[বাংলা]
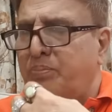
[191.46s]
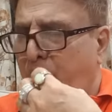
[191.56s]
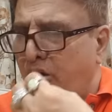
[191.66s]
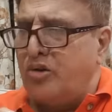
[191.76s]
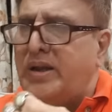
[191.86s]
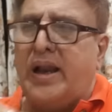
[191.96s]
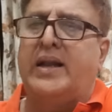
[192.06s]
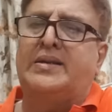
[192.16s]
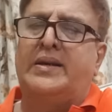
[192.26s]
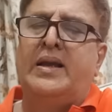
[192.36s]
বড় যারা
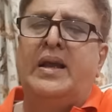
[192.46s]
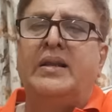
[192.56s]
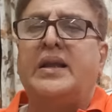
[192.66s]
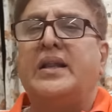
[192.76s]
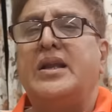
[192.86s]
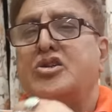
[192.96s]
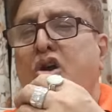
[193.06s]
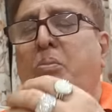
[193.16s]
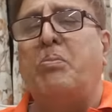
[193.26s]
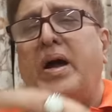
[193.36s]
আছে তাদের
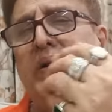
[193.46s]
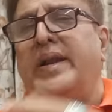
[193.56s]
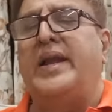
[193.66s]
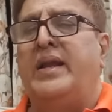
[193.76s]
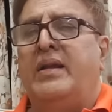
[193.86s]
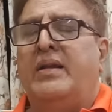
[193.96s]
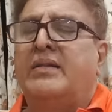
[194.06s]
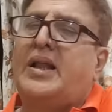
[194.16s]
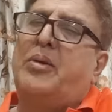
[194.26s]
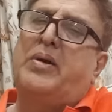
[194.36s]
সম্মান নেই
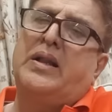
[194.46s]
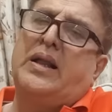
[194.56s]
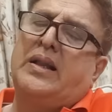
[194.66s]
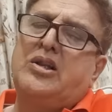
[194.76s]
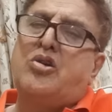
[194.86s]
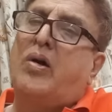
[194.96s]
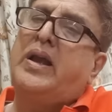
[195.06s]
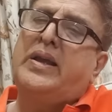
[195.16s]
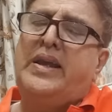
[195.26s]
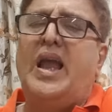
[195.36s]
তার মানে তাদের ছকে
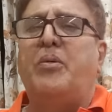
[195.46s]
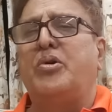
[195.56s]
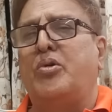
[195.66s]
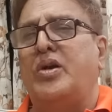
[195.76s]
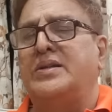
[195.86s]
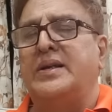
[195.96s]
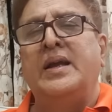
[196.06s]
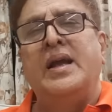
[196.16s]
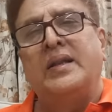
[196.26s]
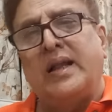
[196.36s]
কী এমন রয়েছে
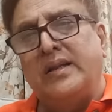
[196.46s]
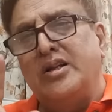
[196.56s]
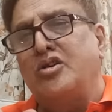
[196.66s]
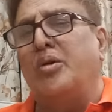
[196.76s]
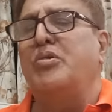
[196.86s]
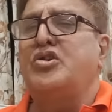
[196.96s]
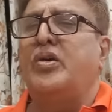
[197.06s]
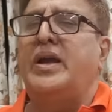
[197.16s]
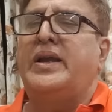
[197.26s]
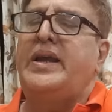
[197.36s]
তাদের
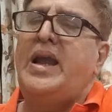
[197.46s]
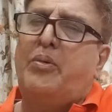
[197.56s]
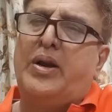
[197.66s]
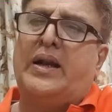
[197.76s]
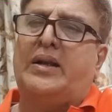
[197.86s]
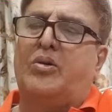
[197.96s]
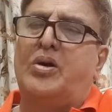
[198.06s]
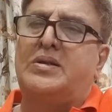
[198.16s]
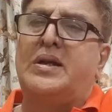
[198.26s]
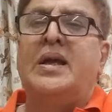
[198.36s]
জন্মছকে কী এমন একটা
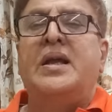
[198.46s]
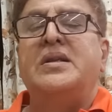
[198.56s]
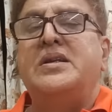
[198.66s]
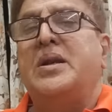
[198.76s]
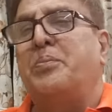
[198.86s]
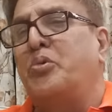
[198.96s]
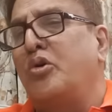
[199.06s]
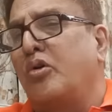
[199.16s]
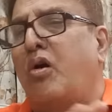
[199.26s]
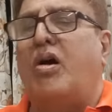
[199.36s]
রয়েছে যেটা পুরো
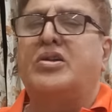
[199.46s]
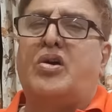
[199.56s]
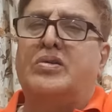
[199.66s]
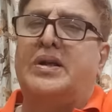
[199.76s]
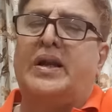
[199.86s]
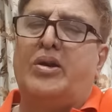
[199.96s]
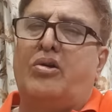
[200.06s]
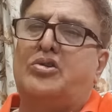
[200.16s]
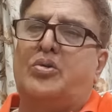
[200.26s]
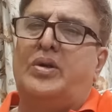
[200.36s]
ঘর সংসারকে
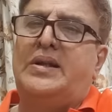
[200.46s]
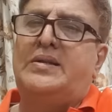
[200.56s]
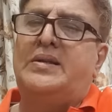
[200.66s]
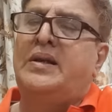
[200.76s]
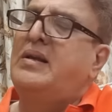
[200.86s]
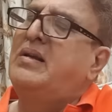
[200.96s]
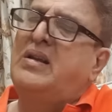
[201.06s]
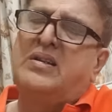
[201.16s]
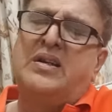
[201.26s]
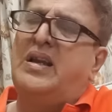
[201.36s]
নষ্ট করে দিচ্ছে
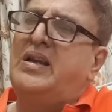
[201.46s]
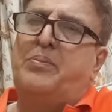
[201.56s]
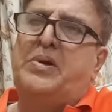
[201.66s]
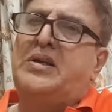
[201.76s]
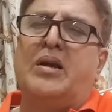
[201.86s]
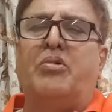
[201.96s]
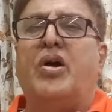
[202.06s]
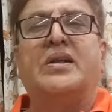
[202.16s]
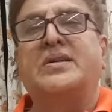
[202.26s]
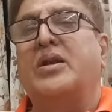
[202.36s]
সেটা নিয়ে বিশাল বড়
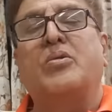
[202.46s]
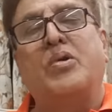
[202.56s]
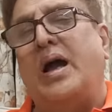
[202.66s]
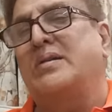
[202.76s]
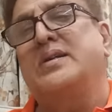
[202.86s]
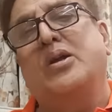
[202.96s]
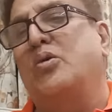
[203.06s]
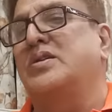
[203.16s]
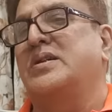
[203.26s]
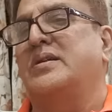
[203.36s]
আজকের আজকের
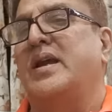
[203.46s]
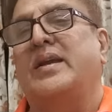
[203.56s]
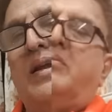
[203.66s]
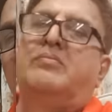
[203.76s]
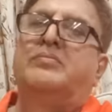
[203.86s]
কোশ্চেনটা এটাই